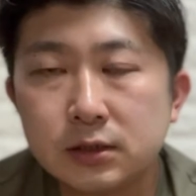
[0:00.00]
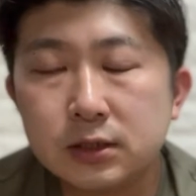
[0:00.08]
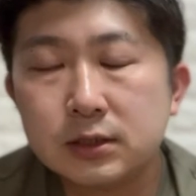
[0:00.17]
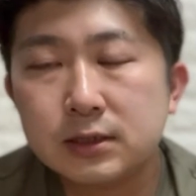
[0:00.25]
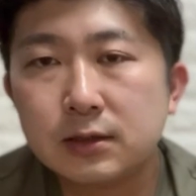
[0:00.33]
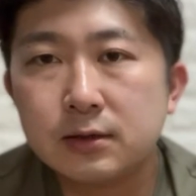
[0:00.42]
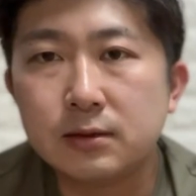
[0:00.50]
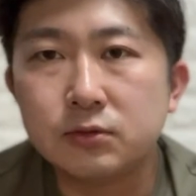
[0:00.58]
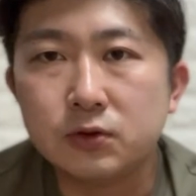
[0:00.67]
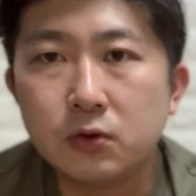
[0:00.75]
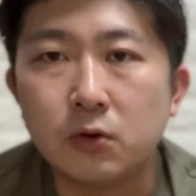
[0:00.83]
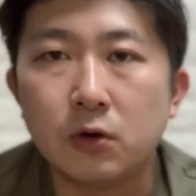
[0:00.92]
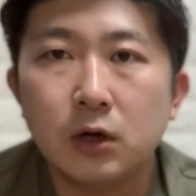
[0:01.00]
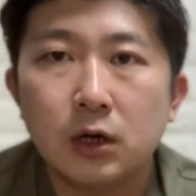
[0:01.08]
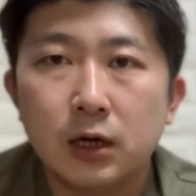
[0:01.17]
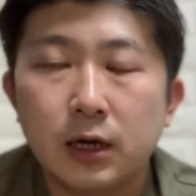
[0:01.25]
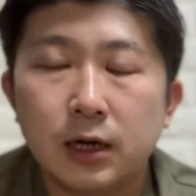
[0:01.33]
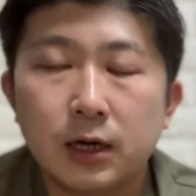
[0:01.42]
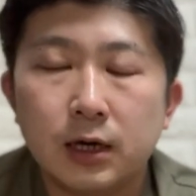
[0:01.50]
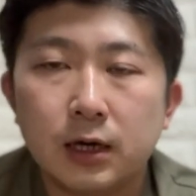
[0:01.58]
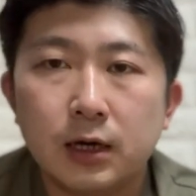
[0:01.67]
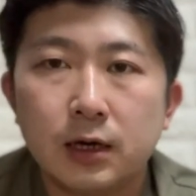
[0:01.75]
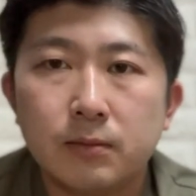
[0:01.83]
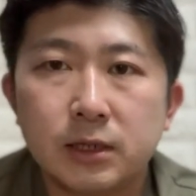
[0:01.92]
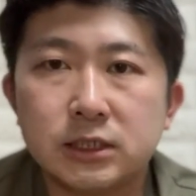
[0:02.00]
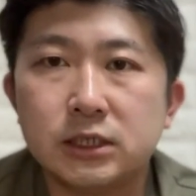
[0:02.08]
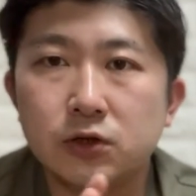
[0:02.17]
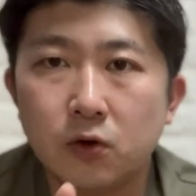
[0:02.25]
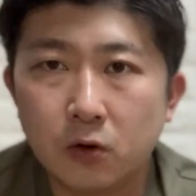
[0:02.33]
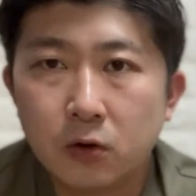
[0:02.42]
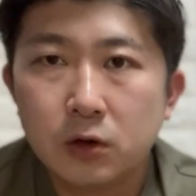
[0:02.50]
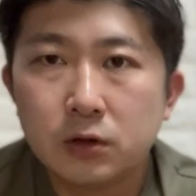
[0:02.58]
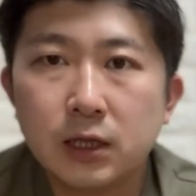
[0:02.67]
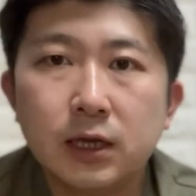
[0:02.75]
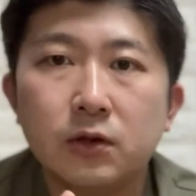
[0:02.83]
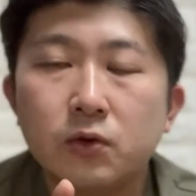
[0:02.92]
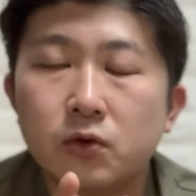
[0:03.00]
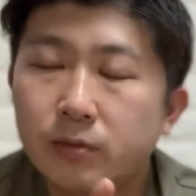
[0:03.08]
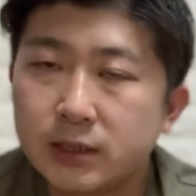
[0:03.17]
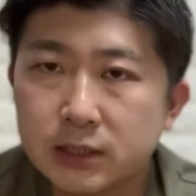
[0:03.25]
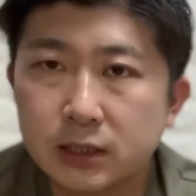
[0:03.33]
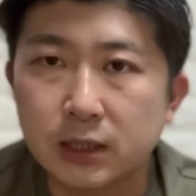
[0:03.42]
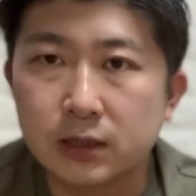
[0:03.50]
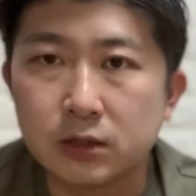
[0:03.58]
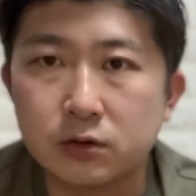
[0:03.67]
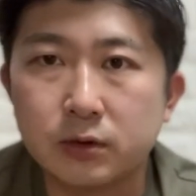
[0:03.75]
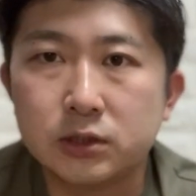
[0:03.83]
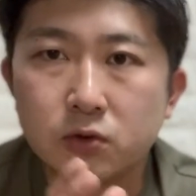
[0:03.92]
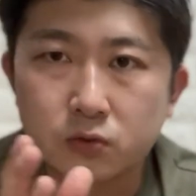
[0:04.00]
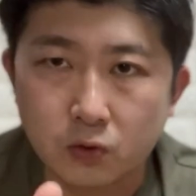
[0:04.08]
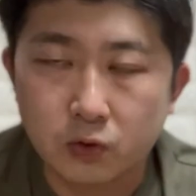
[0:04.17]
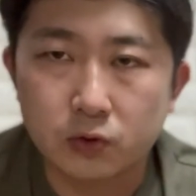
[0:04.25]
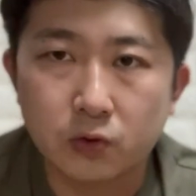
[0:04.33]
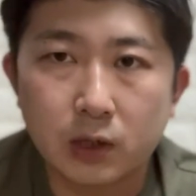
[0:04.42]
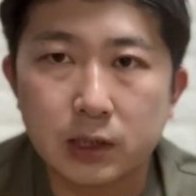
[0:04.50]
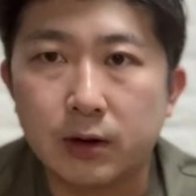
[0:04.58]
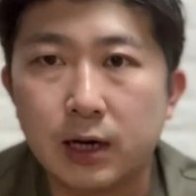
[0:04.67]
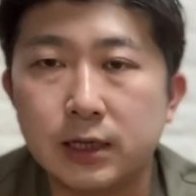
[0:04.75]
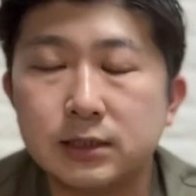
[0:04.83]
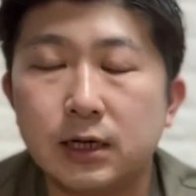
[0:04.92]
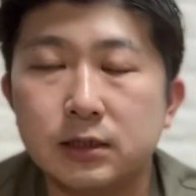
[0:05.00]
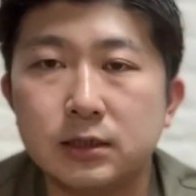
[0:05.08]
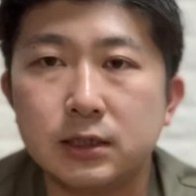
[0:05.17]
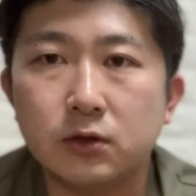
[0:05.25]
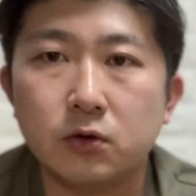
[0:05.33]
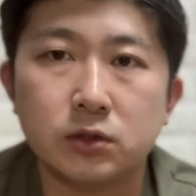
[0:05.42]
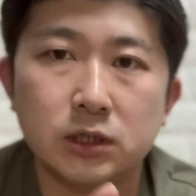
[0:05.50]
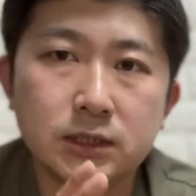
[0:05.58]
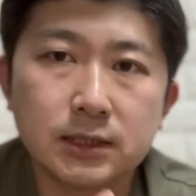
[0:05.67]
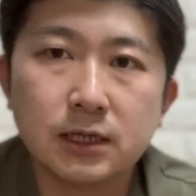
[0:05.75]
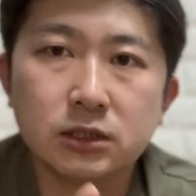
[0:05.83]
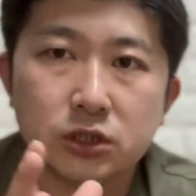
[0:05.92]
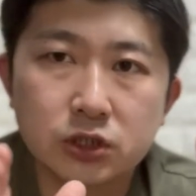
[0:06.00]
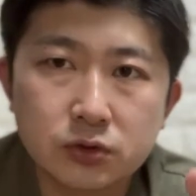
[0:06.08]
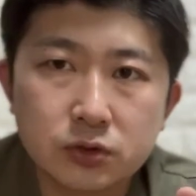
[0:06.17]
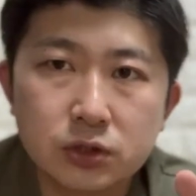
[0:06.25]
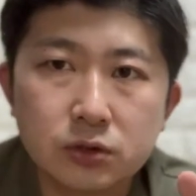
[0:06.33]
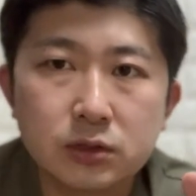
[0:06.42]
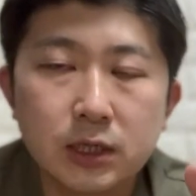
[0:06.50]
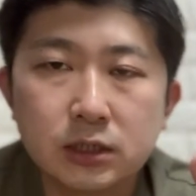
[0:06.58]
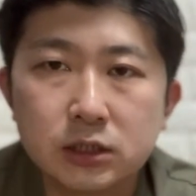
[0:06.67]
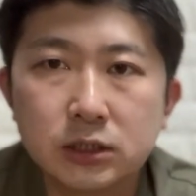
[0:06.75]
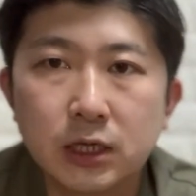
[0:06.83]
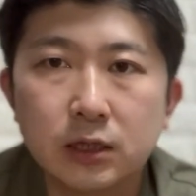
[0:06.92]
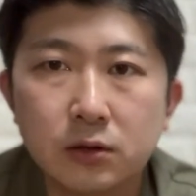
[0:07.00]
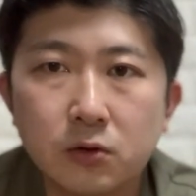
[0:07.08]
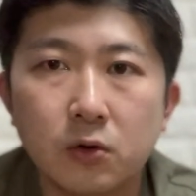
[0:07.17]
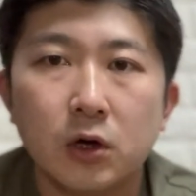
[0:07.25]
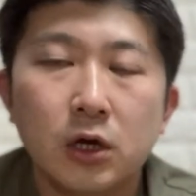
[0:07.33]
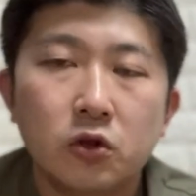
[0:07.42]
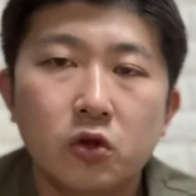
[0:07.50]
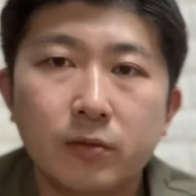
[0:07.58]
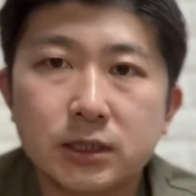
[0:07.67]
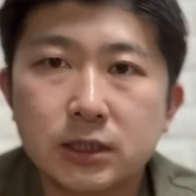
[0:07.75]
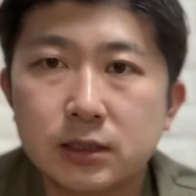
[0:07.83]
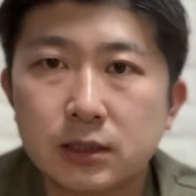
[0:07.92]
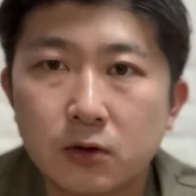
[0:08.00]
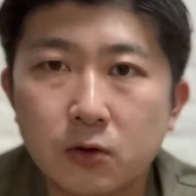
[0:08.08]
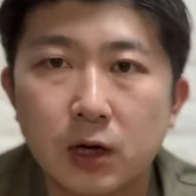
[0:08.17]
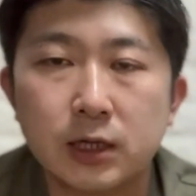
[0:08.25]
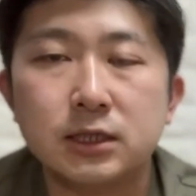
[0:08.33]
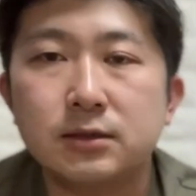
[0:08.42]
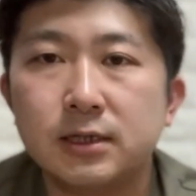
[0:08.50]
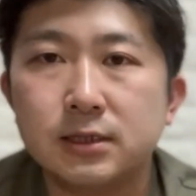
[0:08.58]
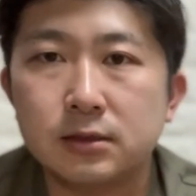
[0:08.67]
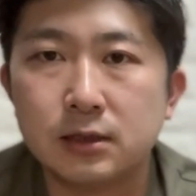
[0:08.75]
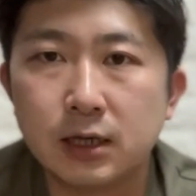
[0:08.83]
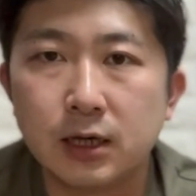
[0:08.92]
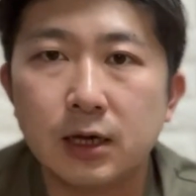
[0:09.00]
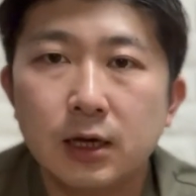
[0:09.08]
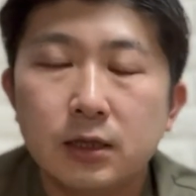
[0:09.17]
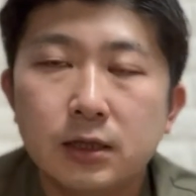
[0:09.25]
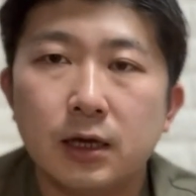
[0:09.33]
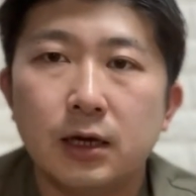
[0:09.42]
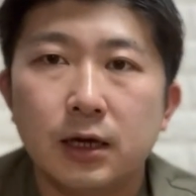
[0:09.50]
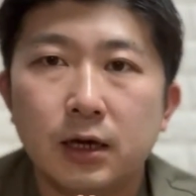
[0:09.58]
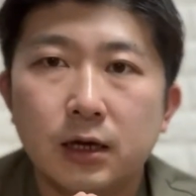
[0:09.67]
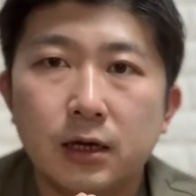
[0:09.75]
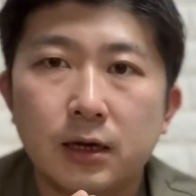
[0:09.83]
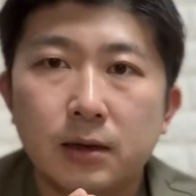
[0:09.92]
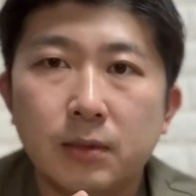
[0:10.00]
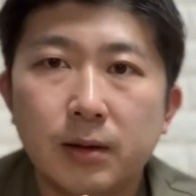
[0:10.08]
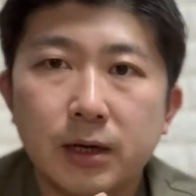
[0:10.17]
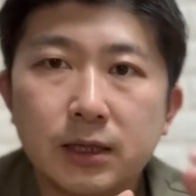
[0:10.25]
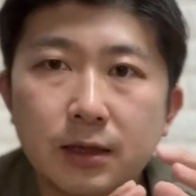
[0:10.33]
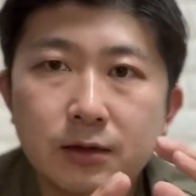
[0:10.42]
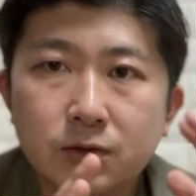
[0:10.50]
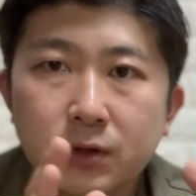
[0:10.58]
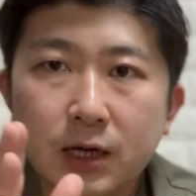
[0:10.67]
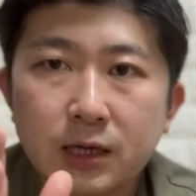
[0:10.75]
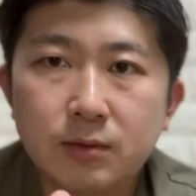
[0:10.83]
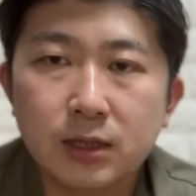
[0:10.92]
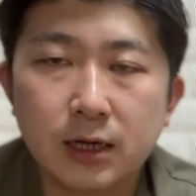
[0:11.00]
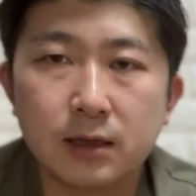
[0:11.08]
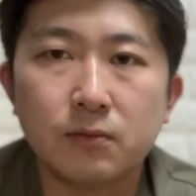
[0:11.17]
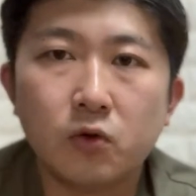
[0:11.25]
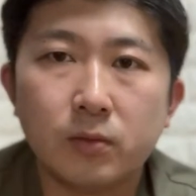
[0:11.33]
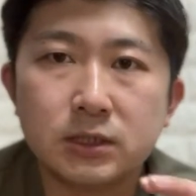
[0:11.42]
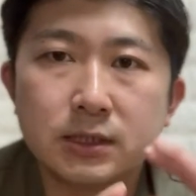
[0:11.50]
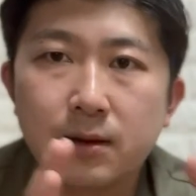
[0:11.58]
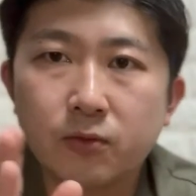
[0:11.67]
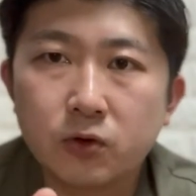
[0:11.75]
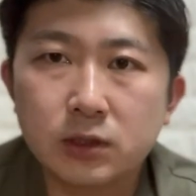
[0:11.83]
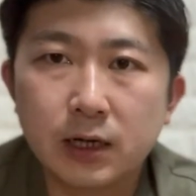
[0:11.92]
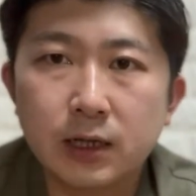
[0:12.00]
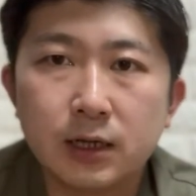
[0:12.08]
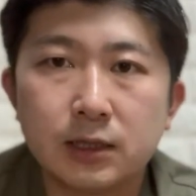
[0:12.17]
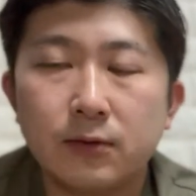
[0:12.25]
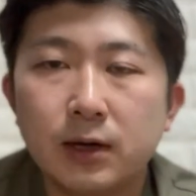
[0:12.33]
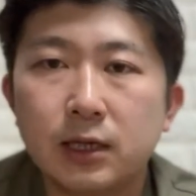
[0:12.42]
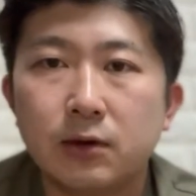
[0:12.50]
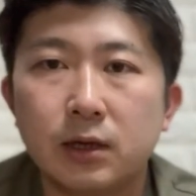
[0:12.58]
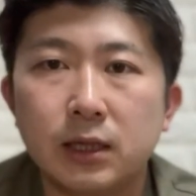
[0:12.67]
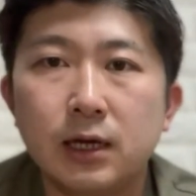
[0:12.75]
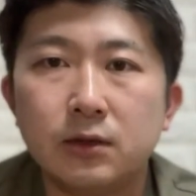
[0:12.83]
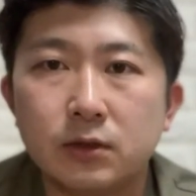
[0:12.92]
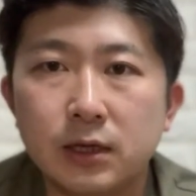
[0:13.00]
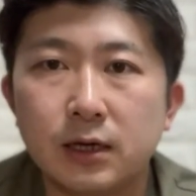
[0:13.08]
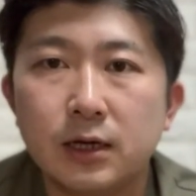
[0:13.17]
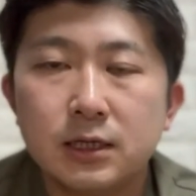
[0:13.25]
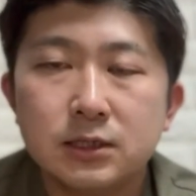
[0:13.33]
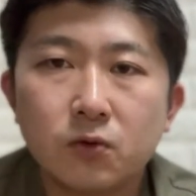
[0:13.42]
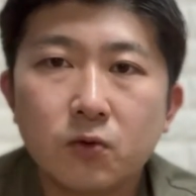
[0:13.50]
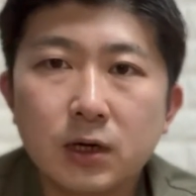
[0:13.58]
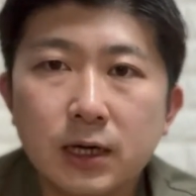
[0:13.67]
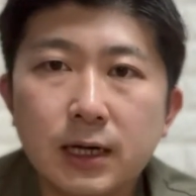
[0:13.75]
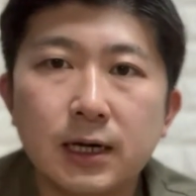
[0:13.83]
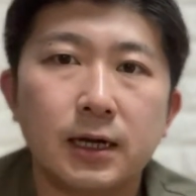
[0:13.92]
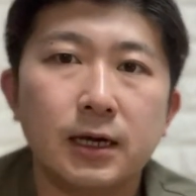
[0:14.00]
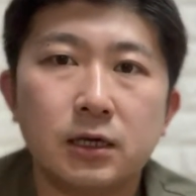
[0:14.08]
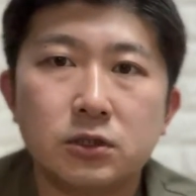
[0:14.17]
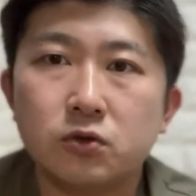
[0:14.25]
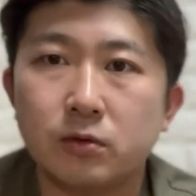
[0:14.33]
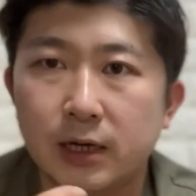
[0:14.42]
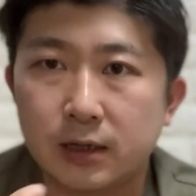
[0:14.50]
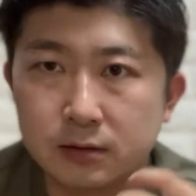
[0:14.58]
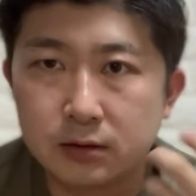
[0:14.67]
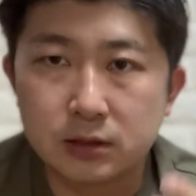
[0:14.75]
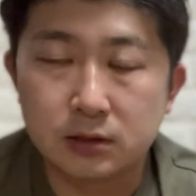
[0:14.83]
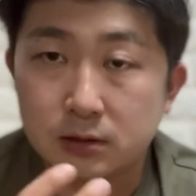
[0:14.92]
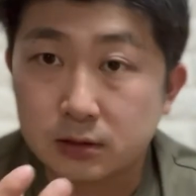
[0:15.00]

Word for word: インスタグラムの、えーまあ、使用での伸ばし方っていうのはちょっとこの動画では話せないんですけど、2019年時点の伸ばし方を話しますんで、で、えーまあ、全くそれが意味ない、もう使い物にならないってわけではないので、そこから、えー、ちょっとまあ、